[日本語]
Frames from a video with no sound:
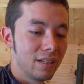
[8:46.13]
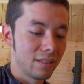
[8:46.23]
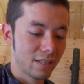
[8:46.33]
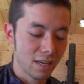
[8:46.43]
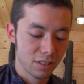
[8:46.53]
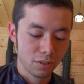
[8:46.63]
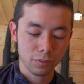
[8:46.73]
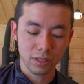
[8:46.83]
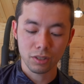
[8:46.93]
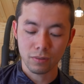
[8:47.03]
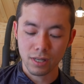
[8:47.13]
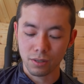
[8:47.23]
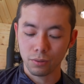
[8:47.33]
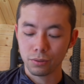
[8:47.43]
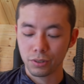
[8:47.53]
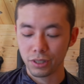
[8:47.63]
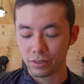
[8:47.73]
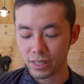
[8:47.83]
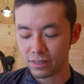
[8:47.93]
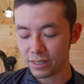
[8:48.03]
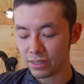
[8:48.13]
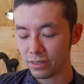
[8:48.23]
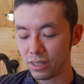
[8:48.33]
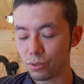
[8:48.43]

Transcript: 最強なのはオークリーのサングラスに